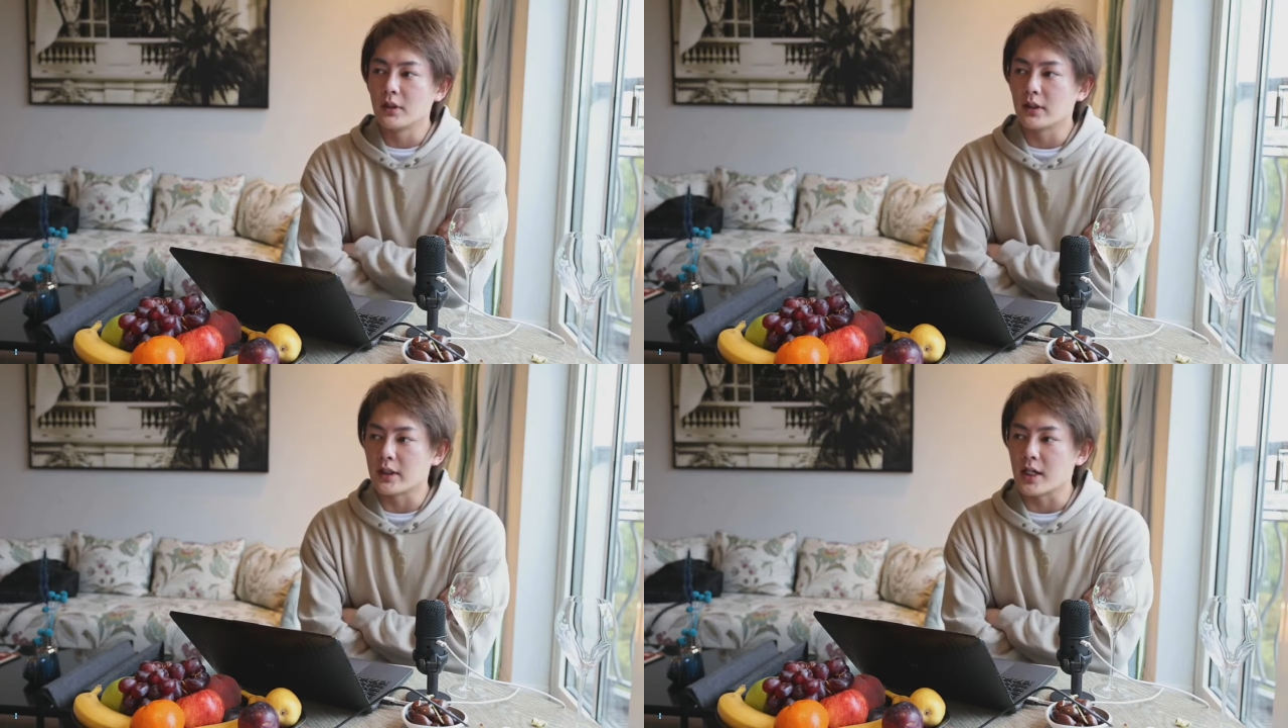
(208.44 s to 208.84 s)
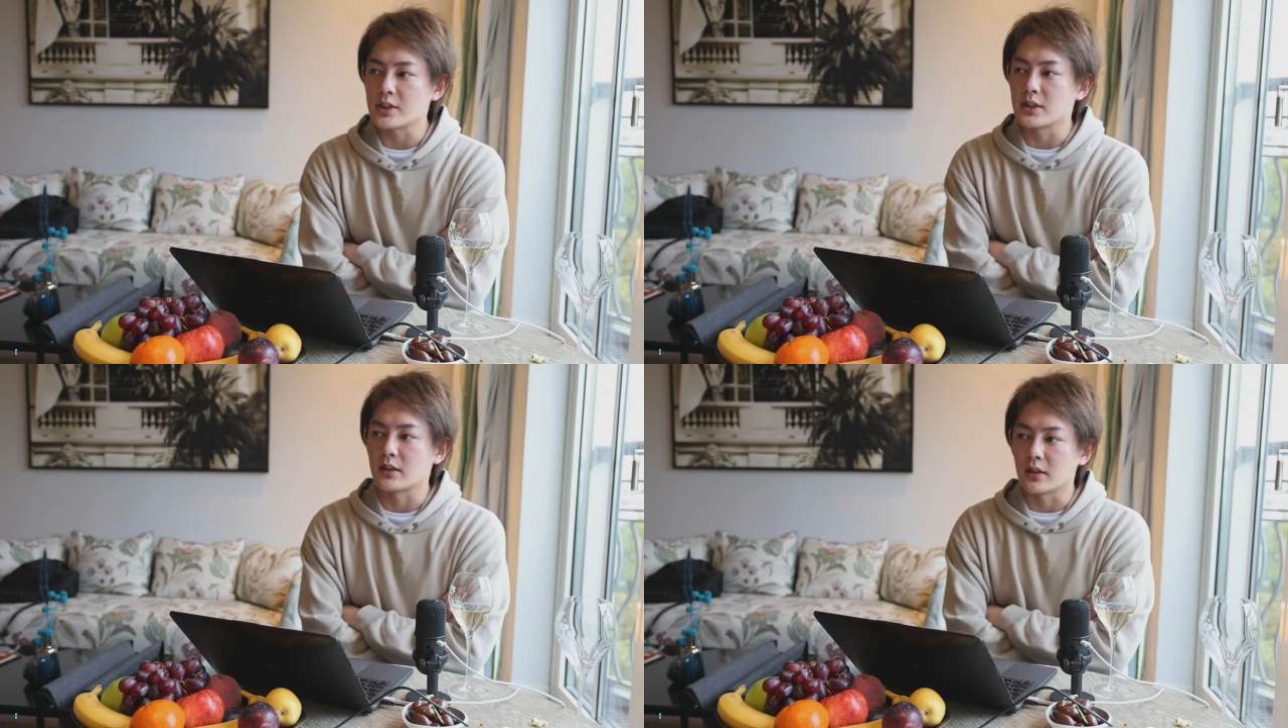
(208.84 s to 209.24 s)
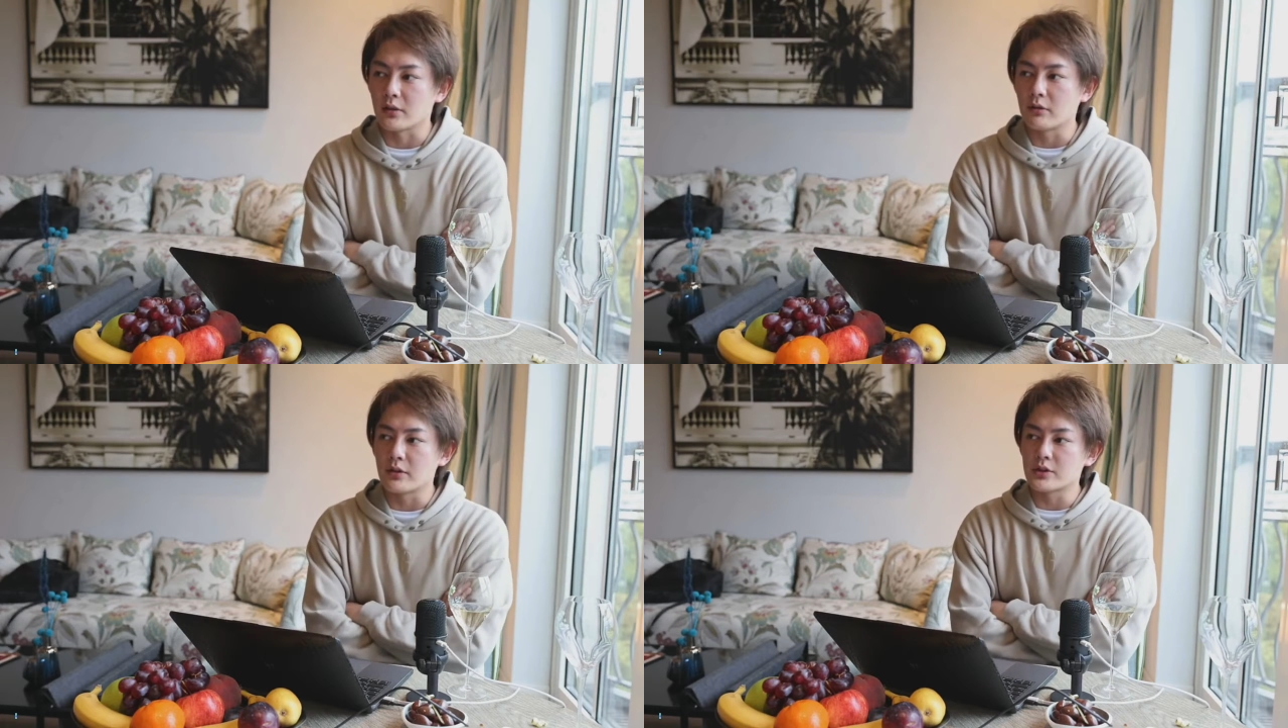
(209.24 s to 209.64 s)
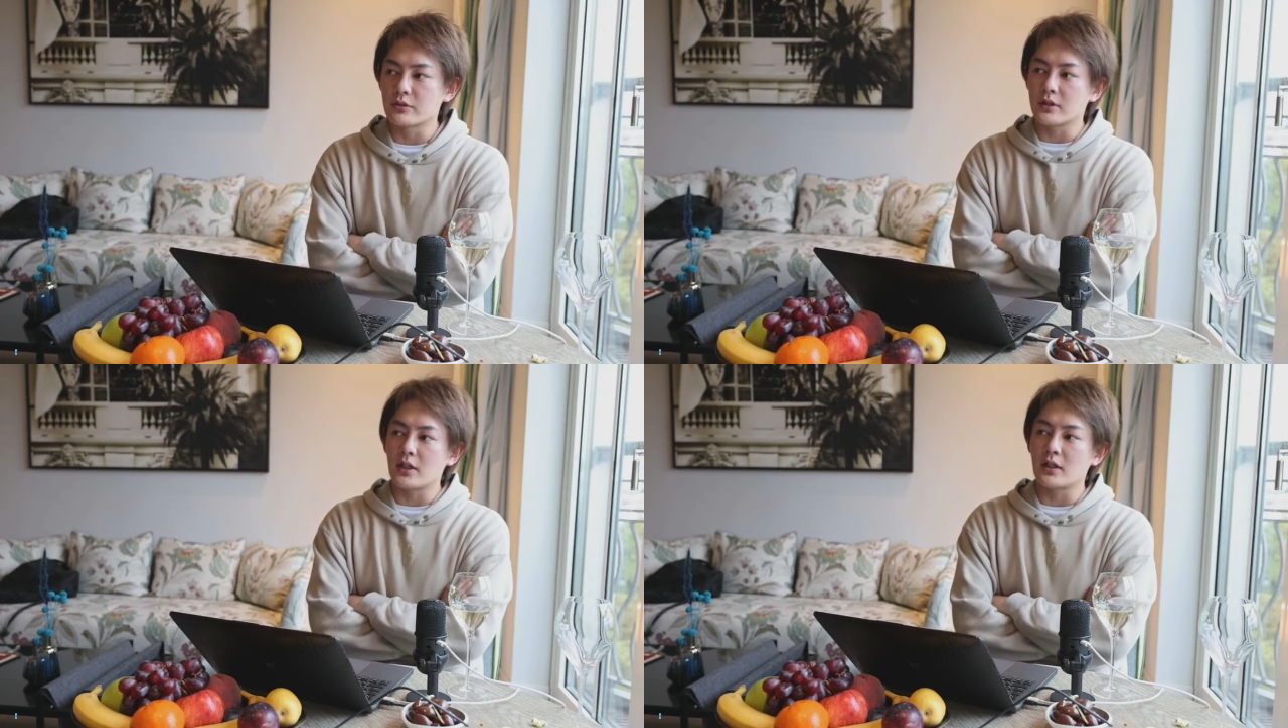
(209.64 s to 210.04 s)
大事なんだなこういう仕
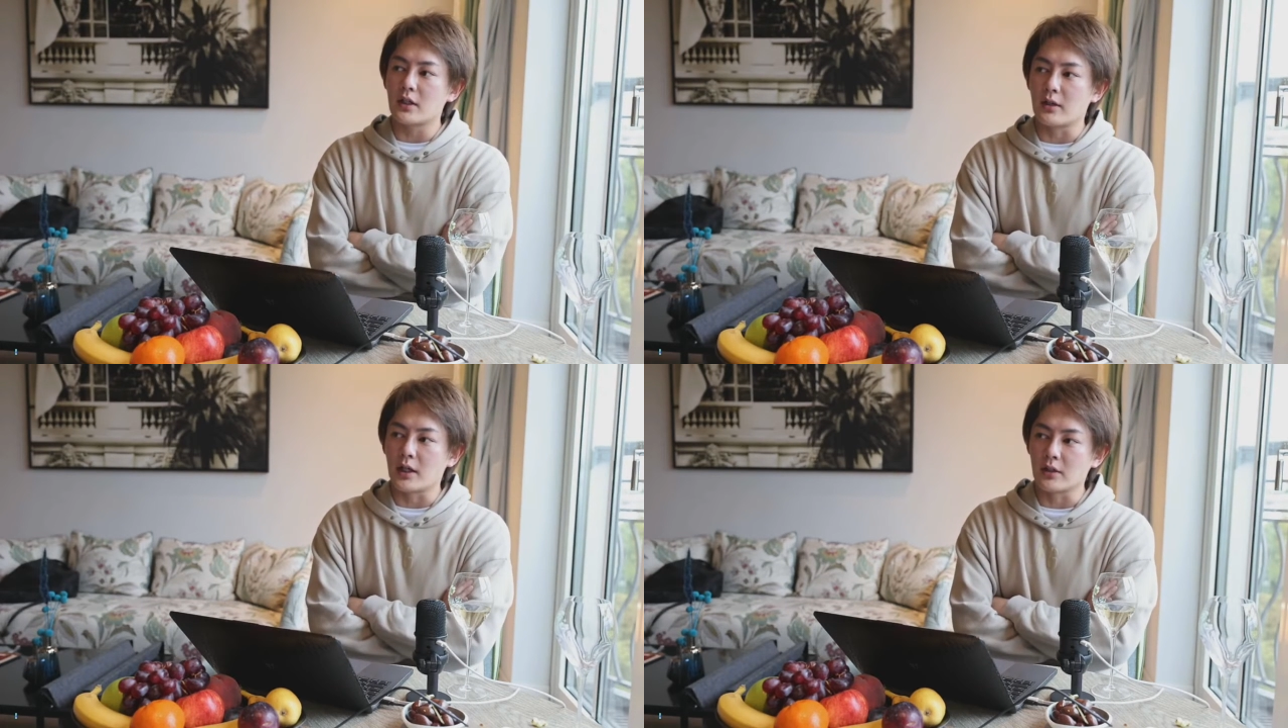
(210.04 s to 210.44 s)
事があるから